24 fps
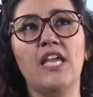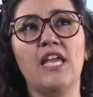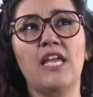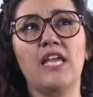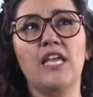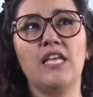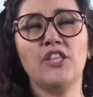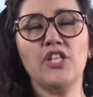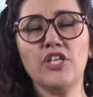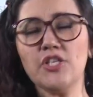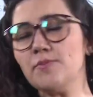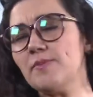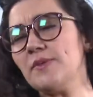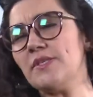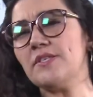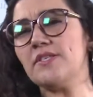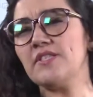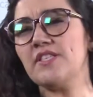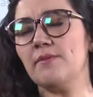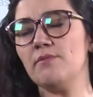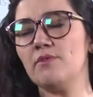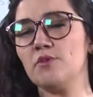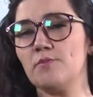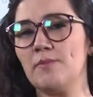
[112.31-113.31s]
Nós
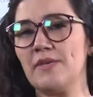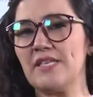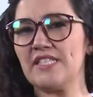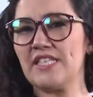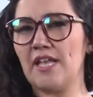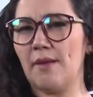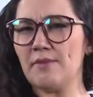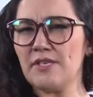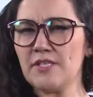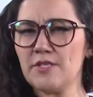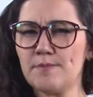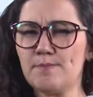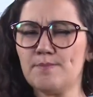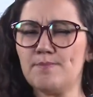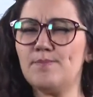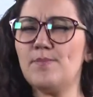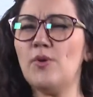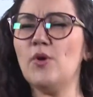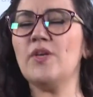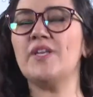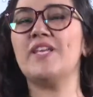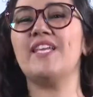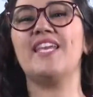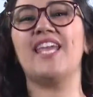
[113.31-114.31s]
precisamos pensar, mas
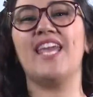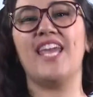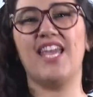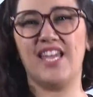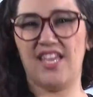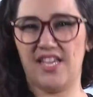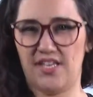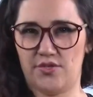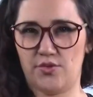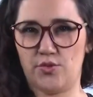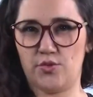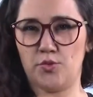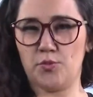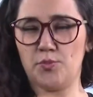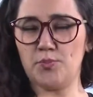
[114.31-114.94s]
por que isso?